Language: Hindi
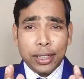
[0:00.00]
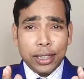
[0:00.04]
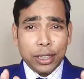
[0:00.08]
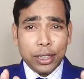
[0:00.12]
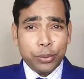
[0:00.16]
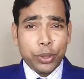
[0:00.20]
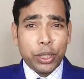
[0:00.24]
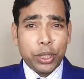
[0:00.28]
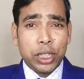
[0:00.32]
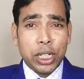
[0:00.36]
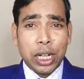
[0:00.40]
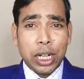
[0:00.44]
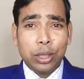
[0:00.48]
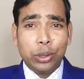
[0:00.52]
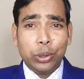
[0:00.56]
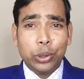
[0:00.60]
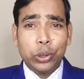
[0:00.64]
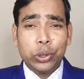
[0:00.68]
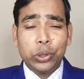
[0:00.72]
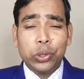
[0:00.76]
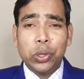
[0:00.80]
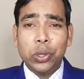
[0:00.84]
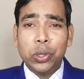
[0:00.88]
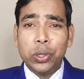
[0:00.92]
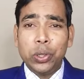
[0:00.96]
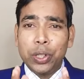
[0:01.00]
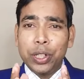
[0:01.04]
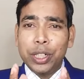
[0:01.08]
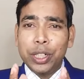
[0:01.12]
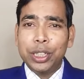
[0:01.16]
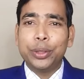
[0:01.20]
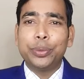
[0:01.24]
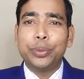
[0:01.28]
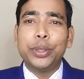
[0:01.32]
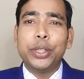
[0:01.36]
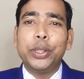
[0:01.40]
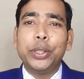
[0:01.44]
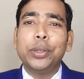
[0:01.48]
नमस्कार दोस्तों
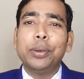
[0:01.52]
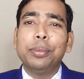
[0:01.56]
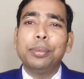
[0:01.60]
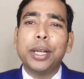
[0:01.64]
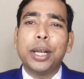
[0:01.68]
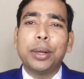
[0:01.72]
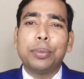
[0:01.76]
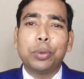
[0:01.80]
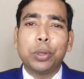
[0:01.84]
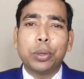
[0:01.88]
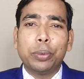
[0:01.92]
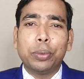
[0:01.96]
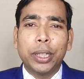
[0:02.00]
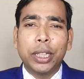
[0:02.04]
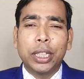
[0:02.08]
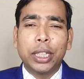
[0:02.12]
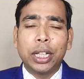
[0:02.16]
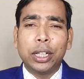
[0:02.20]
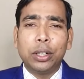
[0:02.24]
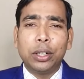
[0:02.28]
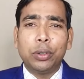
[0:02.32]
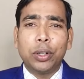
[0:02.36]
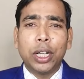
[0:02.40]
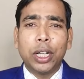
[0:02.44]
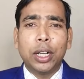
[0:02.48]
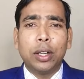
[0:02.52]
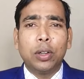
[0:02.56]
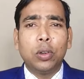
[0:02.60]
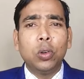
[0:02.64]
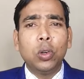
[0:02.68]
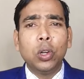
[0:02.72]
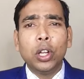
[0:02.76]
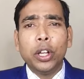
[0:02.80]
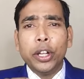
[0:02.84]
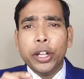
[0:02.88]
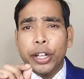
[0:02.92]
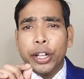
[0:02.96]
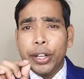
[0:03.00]
इस वीडियो में आपको बताने वाला हूं
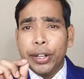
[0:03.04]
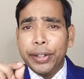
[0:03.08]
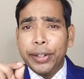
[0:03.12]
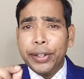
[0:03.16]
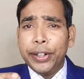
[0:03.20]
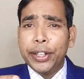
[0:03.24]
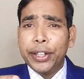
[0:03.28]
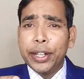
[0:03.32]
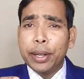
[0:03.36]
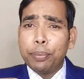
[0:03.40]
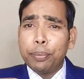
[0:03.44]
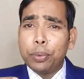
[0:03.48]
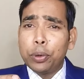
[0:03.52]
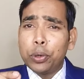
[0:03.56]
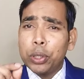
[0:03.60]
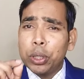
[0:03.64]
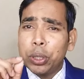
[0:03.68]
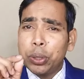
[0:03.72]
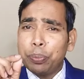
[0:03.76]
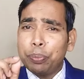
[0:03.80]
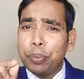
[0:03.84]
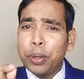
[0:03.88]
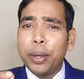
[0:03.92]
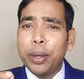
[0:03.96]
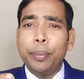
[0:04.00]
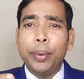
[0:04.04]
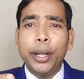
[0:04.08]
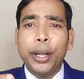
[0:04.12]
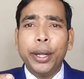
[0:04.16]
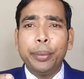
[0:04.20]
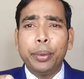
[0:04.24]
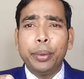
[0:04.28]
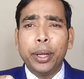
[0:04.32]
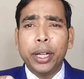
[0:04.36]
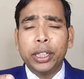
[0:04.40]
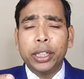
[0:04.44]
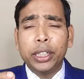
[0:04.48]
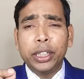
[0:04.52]
इंडिया पोस्ट पेमेंट
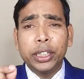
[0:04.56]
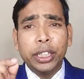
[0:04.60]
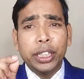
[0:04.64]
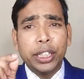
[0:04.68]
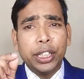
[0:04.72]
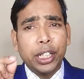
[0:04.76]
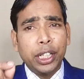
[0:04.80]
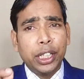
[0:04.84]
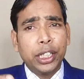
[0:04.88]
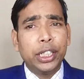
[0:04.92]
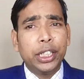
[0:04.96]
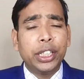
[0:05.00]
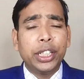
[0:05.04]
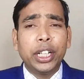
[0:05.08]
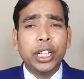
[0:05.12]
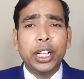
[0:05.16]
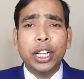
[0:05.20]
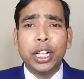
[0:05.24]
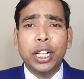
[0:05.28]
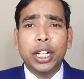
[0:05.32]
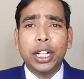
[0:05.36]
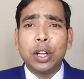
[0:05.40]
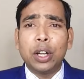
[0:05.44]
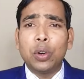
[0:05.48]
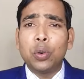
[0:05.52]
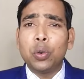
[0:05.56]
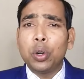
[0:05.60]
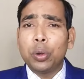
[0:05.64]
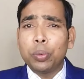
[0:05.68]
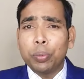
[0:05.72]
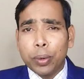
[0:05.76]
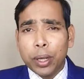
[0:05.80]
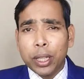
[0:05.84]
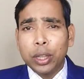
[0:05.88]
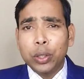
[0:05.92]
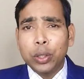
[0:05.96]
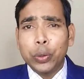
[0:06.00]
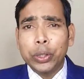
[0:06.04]
बैंक के डिजिटल अकाउंट
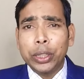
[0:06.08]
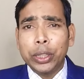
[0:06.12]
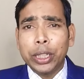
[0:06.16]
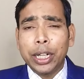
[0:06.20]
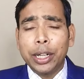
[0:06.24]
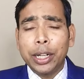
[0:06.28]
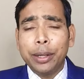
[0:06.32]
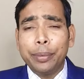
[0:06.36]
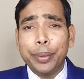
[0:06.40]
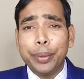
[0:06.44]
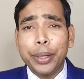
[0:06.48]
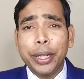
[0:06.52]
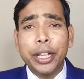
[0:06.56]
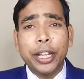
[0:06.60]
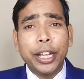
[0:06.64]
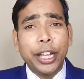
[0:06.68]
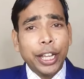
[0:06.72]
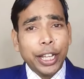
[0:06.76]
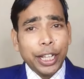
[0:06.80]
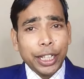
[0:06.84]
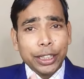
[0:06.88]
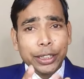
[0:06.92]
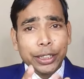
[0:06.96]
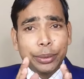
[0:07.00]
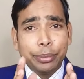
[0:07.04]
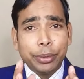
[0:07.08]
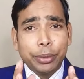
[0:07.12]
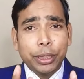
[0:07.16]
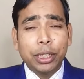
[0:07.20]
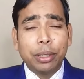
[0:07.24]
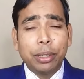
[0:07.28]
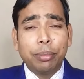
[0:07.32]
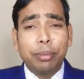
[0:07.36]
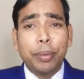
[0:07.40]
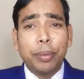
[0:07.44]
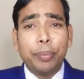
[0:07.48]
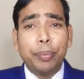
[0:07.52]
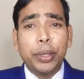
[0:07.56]
बंद हो जाने पे इसमें
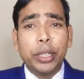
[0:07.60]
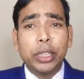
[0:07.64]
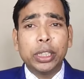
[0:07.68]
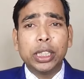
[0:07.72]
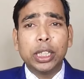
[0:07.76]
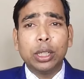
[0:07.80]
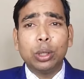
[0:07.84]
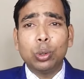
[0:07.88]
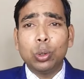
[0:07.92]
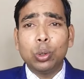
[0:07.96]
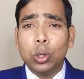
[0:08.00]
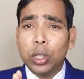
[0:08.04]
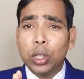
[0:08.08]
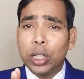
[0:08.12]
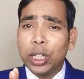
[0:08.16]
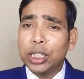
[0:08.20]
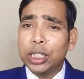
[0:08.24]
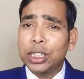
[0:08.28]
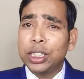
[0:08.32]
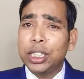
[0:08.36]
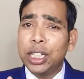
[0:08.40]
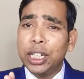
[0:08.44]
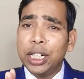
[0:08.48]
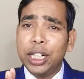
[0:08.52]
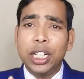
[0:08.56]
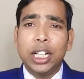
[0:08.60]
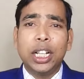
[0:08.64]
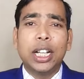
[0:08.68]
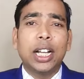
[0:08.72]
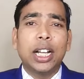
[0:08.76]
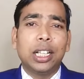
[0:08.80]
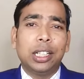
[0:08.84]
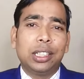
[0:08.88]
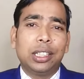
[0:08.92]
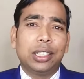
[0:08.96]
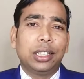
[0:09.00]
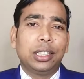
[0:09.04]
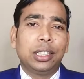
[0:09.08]
जमा पैसे को कैसे
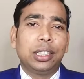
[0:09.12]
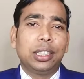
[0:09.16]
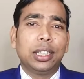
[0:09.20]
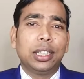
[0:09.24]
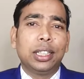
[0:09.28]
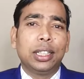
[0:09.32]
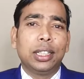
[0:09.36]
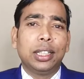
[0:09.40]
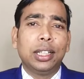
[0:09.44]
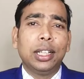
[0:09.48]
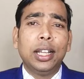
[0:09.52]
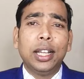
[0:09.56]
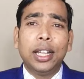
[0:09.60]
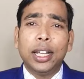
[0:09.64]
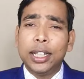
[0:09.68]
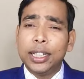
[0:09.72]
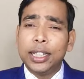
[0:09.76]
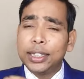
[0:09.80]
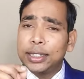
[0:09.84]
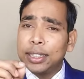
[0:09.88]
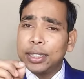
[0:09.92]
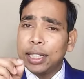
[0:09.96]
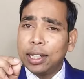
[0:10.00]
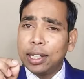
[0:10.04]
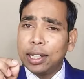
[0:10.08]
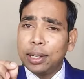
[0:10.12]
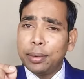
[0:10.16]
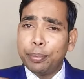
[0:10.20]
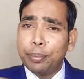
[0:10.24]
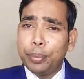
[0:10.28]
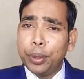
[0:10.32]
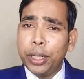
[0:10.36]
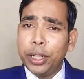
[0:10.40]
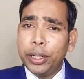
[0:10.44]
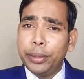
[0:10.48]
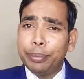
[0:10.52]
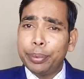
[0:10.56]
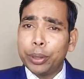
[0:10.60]
निकाल सकते हैं इसका
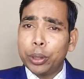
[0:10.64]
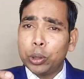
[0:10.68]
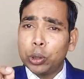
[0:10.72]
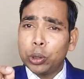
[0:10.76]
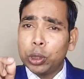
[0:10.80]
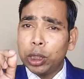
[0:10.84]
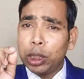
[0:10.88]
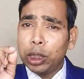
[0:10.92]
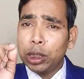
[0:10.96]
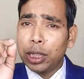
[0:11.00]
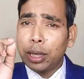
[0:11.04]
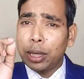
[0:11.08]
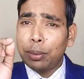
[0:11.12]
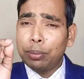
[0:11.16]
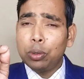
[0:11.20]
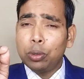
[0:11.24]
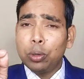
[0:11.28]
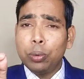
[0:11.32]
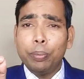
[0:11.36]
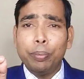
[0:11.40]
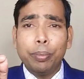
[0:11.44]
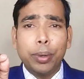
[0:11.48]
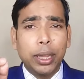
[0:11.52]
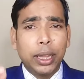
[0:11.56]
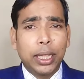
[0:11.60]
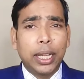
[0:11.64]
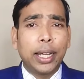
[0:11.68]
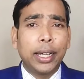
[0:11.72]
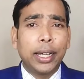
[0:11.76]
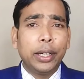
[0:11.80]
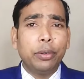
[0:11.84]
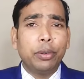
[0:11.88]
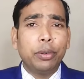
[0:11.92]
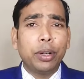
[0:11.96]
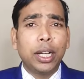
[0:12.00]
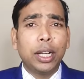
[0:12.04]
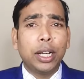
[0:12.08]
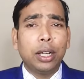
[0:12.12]
कंप्लीट प्रोसेस आपको बताने
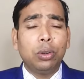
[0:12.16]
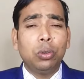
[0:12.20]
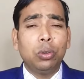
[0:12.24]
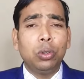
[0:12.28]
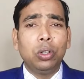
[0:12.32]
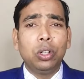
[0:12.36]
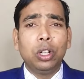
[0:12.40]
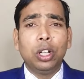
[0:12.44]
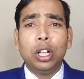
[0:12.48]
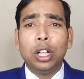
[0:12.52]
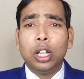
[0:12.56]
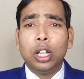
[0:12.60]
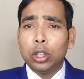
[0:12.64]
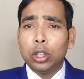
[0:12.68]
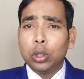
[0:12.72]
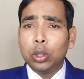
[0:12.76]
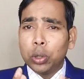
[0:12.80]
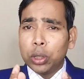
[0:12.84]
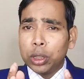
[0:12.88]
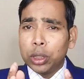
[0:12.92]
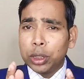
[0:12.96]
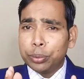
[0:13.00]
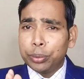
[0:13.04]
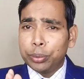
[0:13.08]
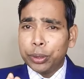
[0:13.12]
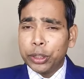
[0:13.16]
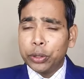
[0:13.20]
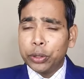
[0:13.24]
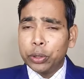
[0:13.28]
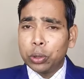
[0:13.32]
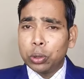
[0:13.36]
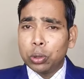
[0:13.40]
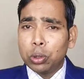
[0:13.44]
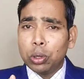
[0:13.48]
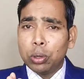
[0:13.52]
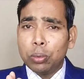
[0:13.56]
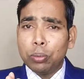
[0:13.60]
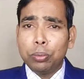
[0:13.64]
वाला हूं तो इस वीडियो
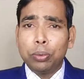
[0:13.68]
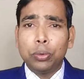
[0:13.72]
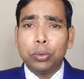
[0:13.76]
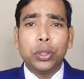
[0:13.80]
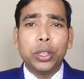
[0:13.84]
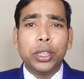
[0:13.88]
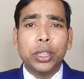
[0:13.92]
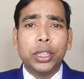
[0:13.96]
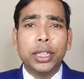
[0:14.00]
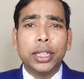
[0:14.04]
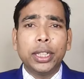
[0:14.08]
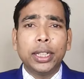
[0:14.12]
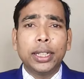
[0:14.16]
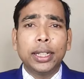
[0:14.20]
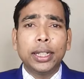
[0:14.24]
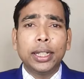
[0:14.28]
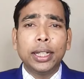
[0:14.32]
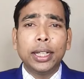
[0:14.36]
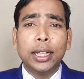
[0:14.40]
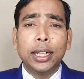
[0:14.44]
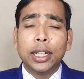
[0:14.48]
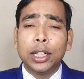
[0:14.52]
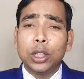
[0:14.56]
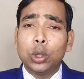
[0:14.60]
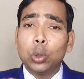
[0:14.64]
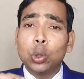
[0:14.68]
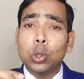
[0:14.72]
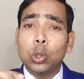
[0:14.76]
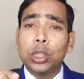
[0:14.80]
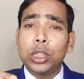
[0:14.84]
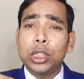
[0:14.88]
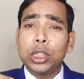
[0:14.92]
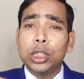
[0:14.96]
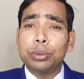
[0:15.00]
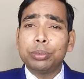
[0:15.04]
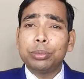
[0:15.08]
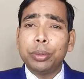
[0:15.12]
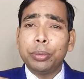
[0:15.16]
को पूरी देखें
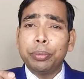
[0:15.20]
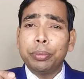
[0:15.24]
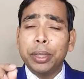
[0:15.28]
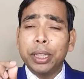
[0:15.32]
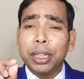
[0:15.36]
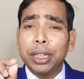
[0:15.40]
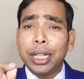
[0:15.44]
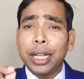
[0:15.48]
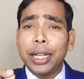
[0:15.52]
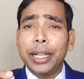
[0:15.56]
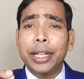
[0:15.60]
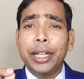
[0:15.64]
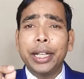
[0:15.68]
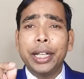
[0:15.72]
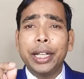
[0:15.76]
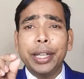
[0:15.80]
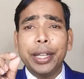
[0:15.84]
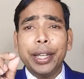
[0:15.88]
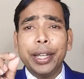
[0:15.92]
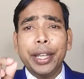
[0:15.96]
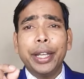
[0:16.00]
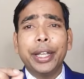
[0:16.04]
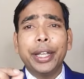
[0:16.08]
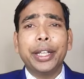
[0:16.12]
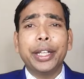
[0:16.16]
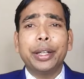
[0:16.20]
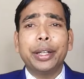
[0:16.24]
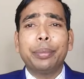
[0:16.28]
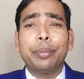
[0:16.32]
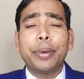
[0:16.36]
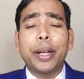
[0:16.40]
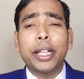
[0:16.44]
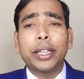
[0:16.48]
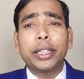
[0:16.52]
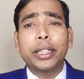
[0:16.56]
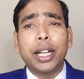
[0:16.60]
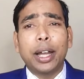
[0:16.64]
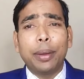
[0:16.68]
क्योंकि इसमें बताई गई एक एक
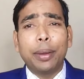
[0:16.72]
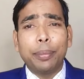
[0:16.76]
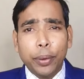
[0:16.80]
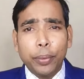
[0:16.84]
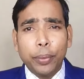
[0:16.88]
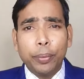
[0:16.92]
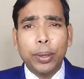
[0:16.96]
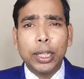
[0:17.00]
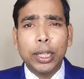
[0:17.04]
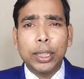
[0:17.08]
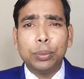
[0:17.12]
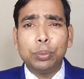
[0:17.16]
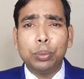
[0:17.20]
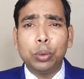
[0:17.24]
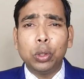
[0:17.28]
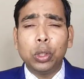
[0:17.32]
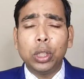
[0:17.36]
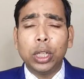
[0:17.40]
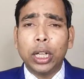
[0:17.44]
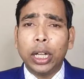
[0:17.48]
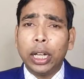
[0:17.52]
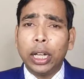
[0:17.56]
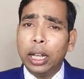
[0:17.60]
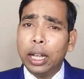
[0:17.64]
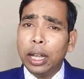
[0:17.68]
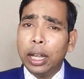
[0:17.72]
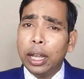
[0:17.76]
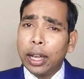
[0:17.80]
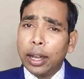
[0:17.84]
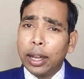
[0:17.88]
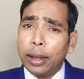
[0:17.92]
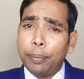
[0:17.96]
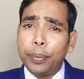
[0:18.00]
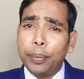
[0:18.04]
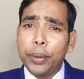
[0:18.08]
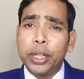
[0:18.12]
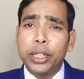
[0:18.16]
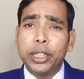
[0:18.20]
बात काफ़ी महत्वपूर्ण है
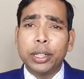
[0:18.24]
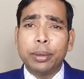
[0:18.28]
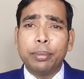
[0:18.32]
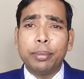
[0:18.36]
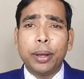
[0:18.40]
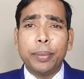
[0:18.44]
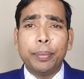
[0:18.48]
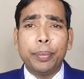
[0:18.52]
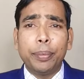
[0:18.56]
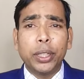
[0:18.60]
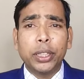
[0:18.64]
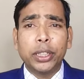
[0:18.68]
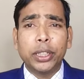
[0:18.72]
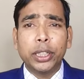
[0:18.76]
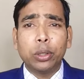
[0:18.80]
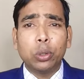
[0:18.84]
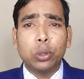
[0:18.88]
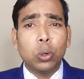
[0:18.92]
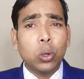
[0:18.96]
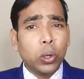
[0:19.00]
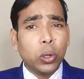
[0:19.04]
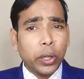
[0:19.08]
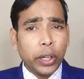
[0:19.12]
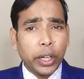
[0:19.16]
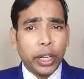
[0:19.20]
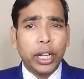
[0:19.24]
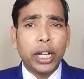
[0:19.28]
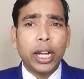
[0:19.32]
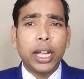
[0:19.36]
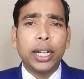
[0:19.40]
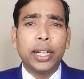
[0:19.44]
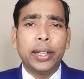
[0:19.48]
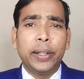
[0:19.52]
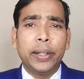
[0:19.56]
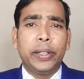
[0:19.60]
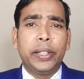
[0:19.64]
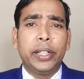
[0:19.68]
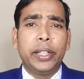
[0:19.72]
अपने जमा पैसे को
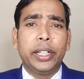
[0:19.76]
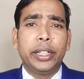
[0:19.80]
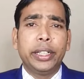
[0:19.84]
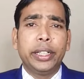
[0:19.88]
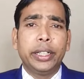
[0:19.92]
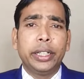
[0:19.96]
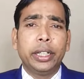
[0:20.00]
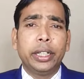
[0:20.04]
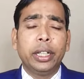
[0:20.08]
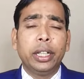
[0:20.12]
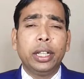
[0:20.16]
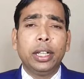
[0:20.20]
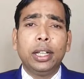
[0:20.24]
निकालने के लिए